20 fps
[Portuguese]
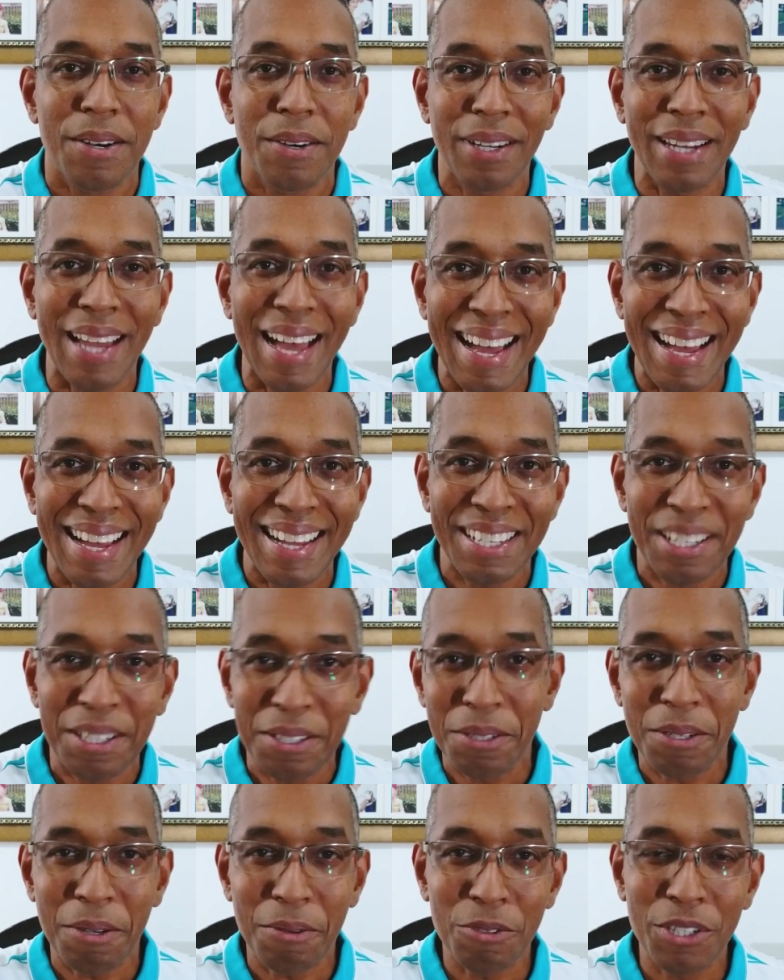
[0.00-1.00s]
Olá, eu
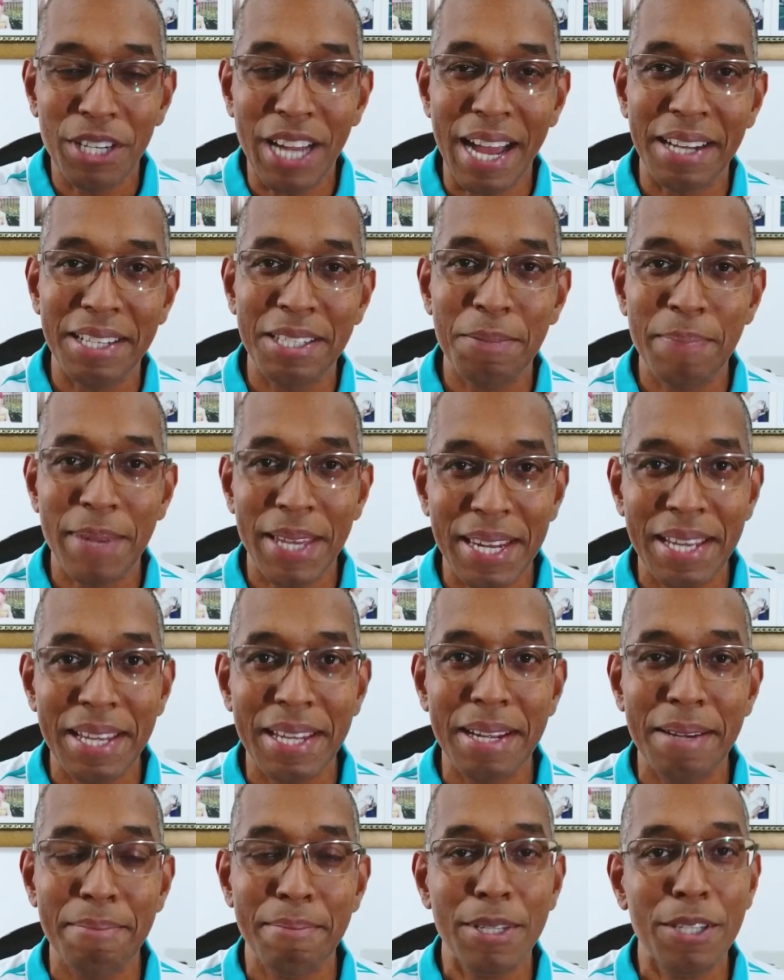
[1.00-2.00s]
sou o Jarles
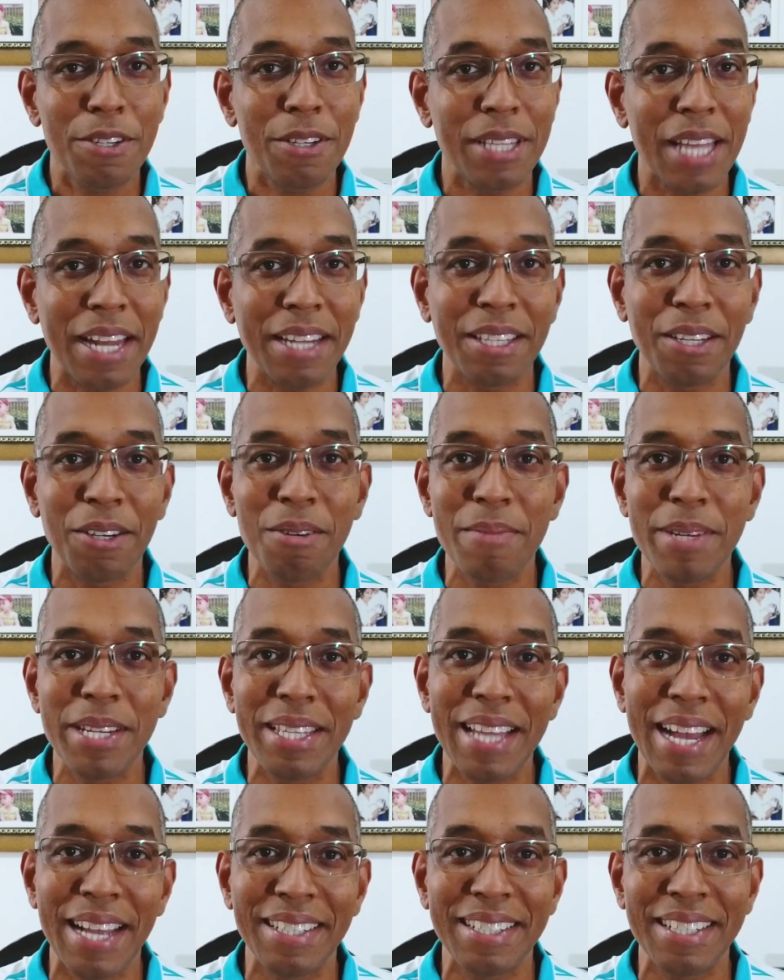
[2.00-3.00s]
Pereira, missionário da
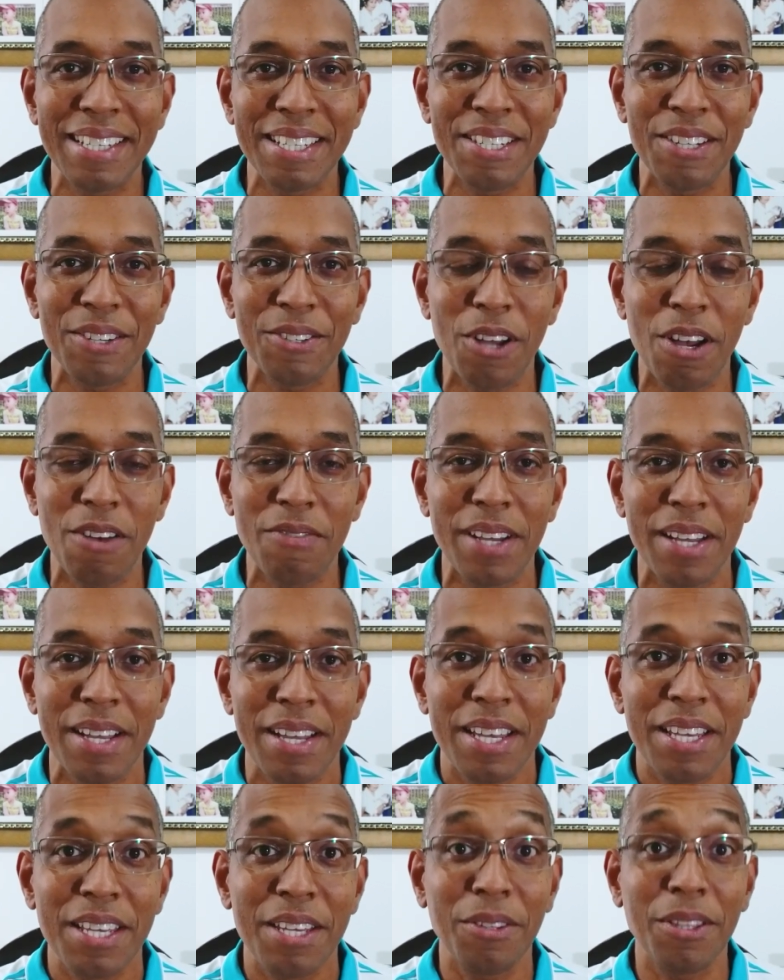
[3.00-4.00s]
comunidade Canção
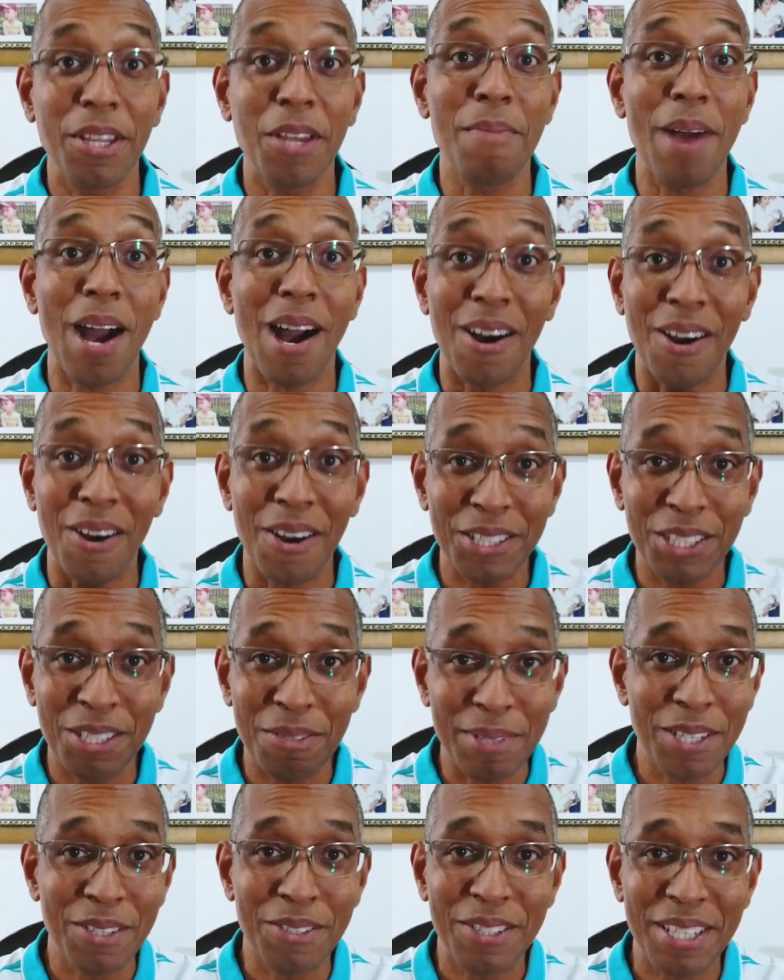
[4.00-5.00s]
Nova, e eu tenho uma
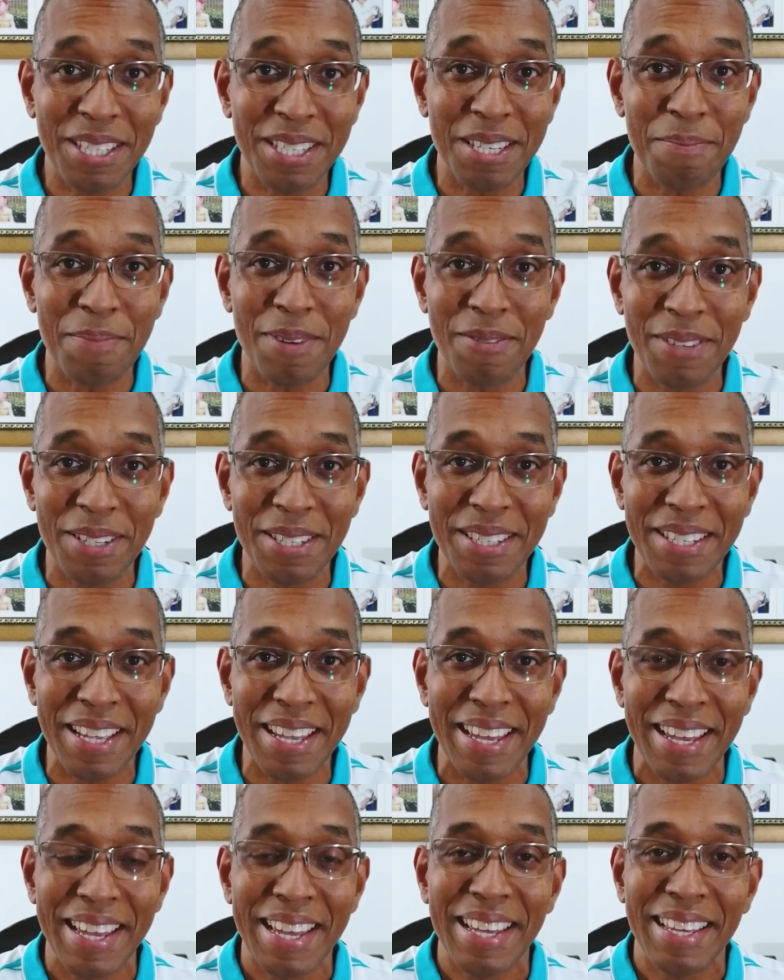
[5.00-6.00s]
ótima notícia para
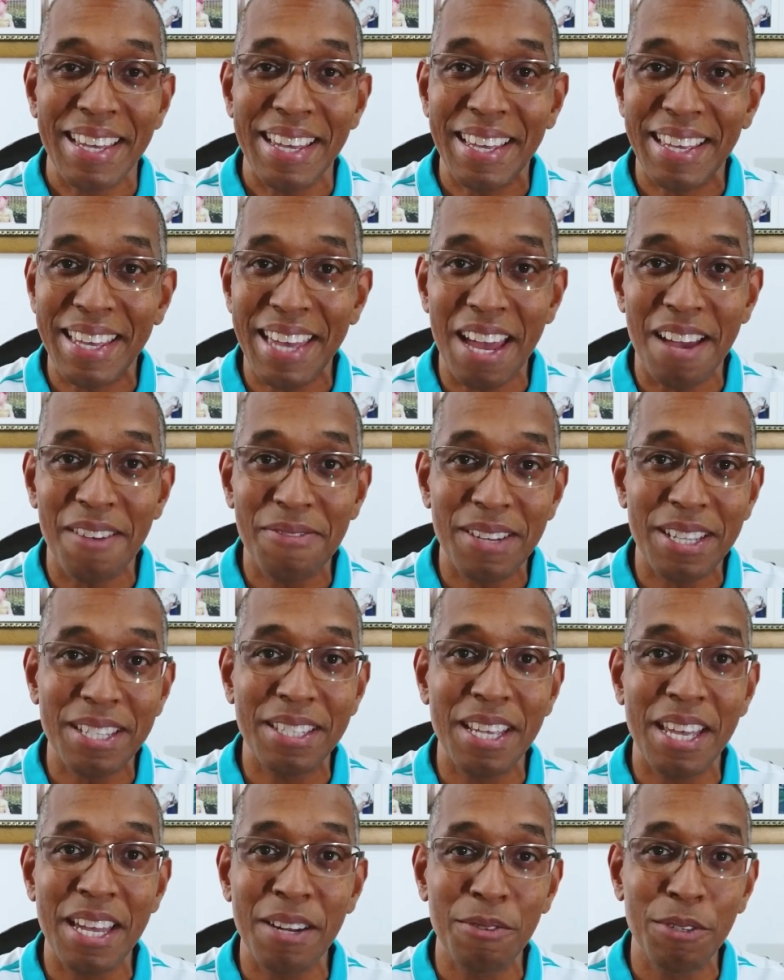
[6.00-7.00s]
você que quer
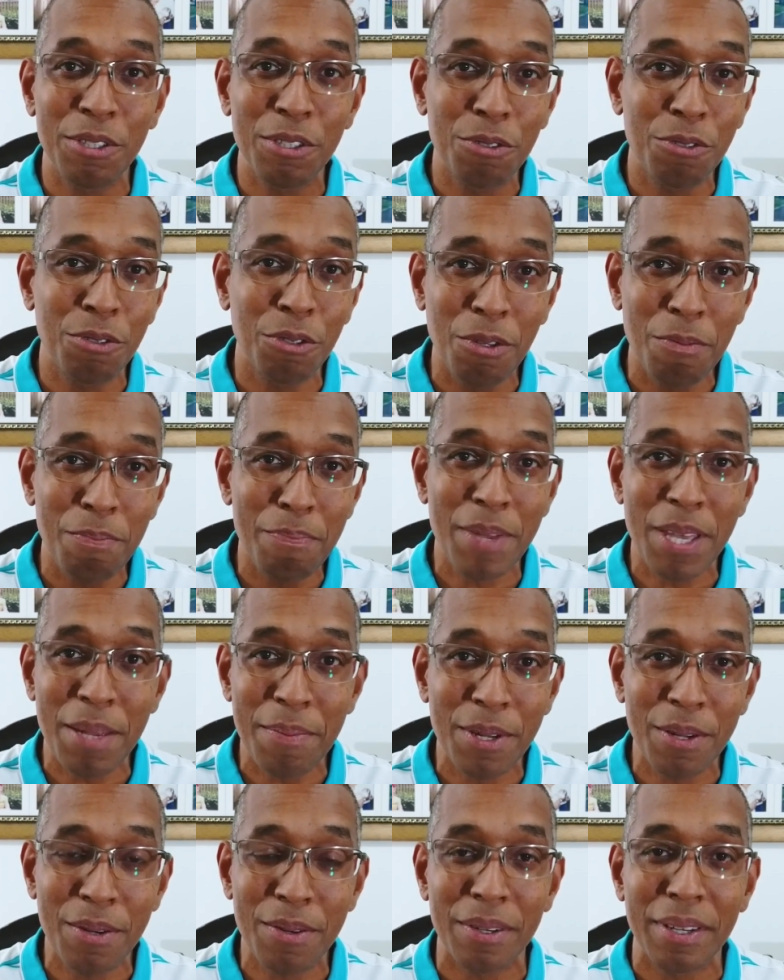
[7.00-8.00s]
fazer o estudo
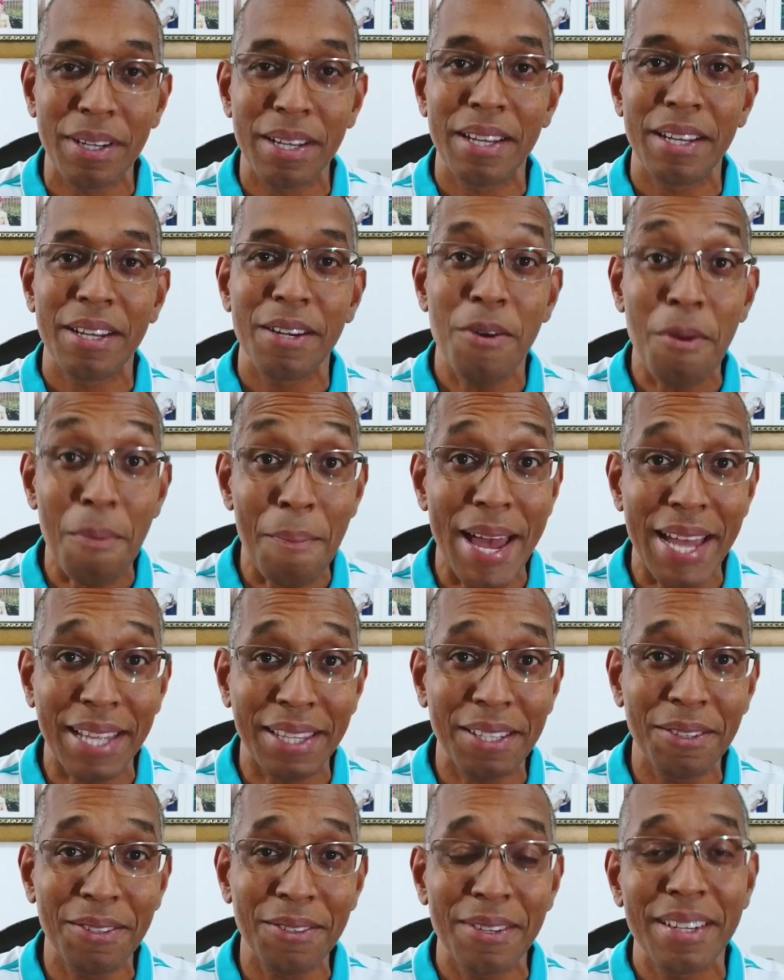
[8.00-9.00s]
bíblico, o
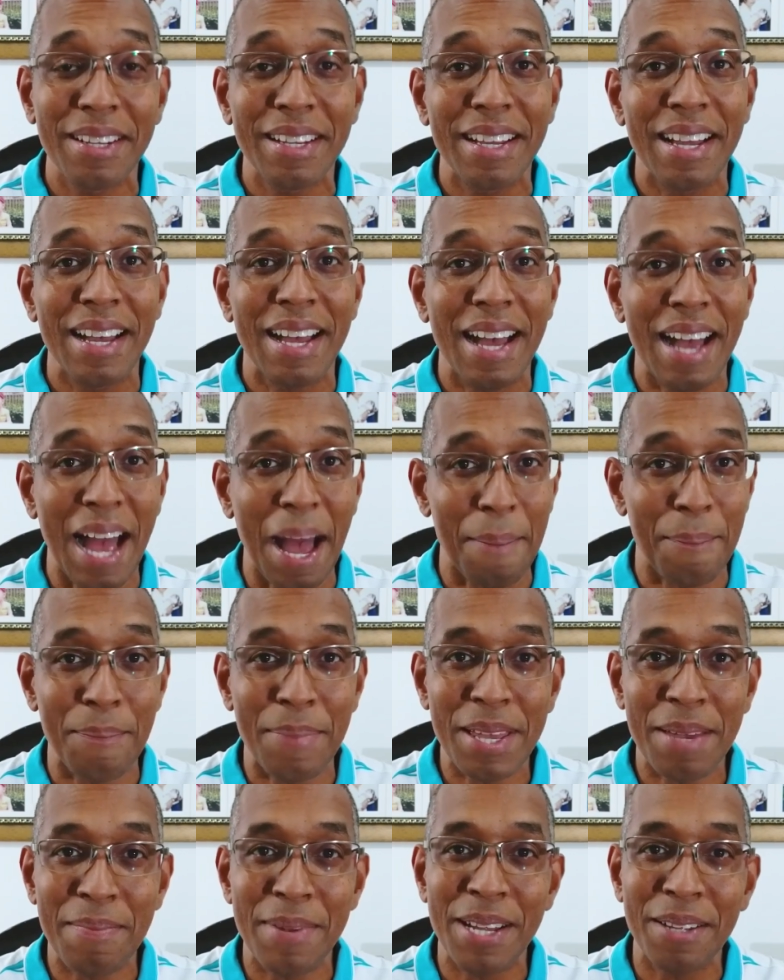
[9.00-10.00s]
método A
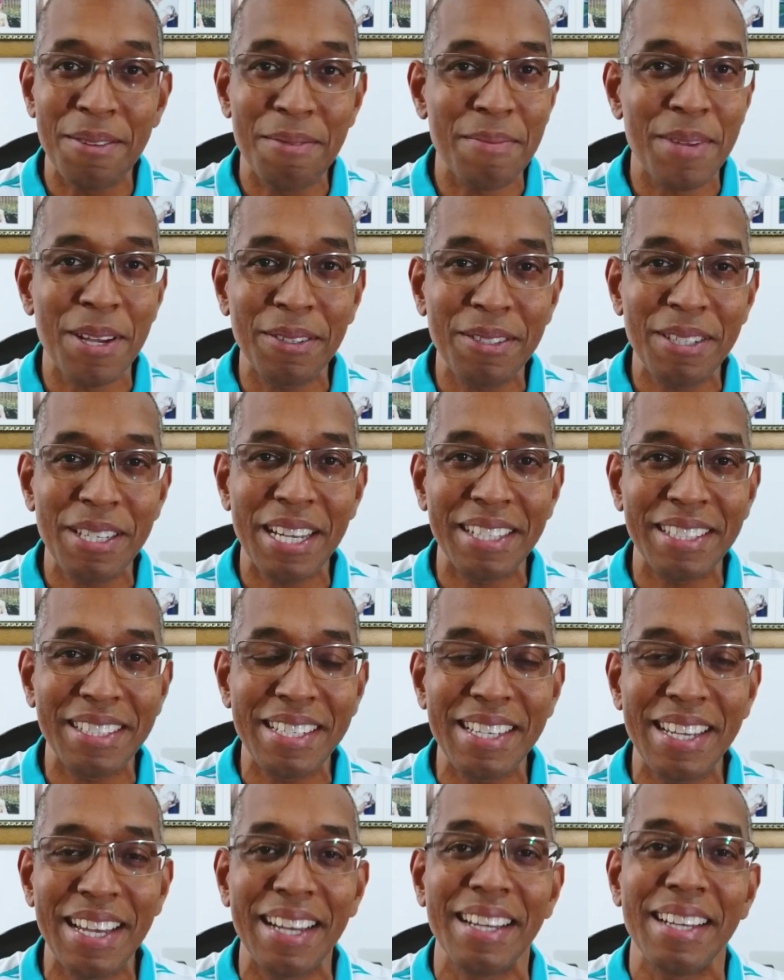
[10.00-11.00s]
Bíblia no Meu Dia a
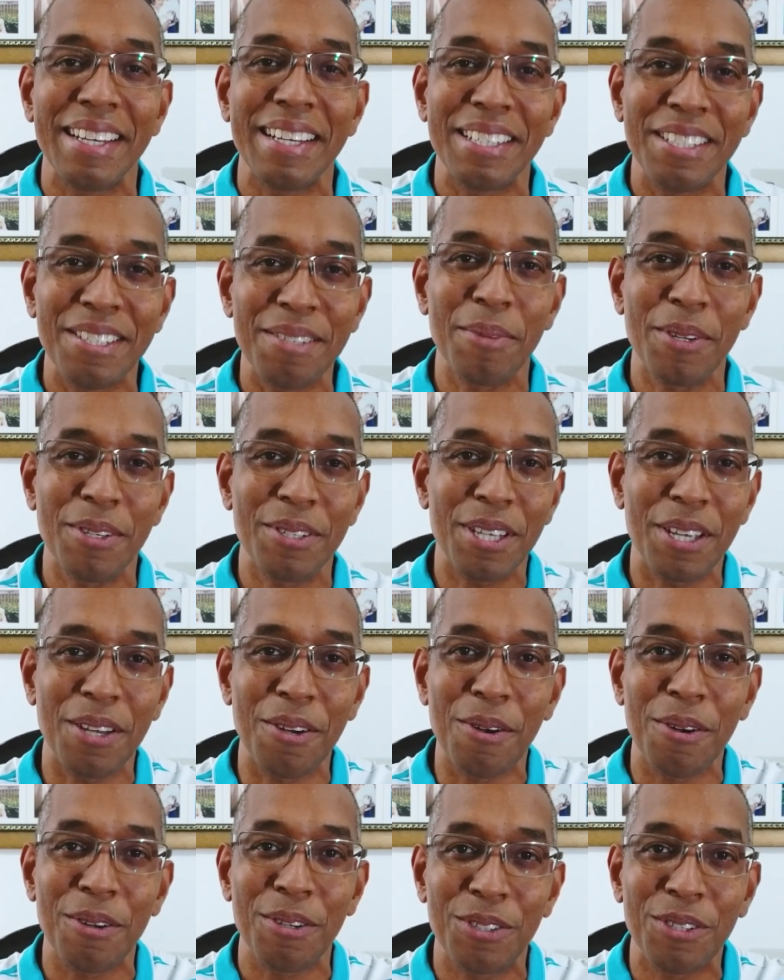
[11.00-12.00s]
Dia, de
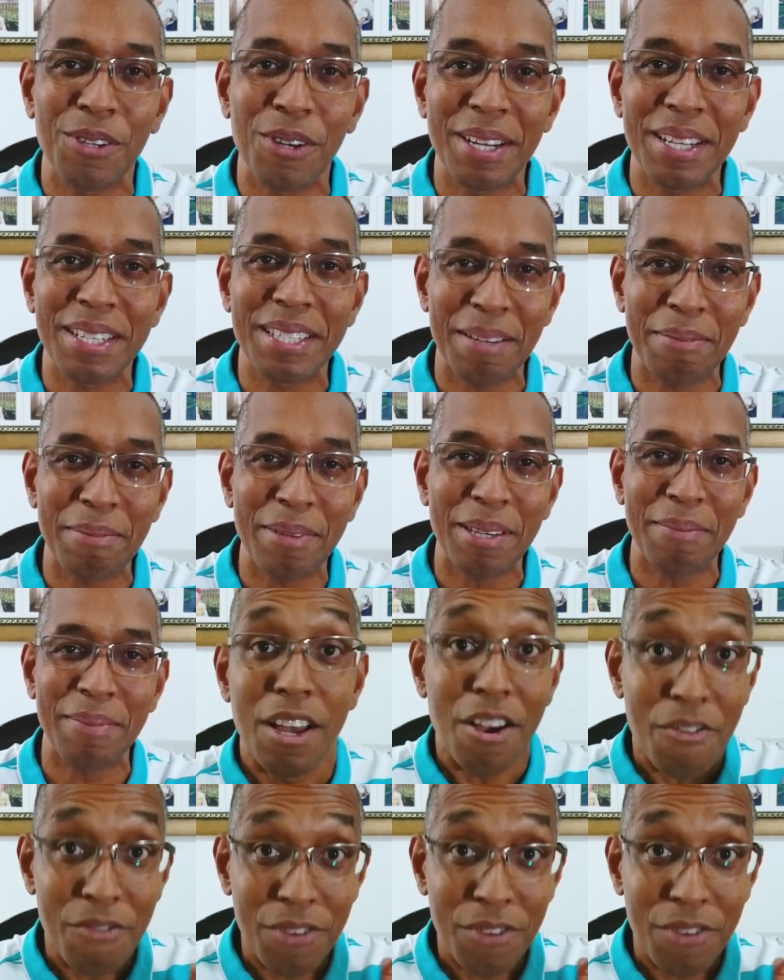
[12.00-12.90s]
Monsenhor Jonas Abib.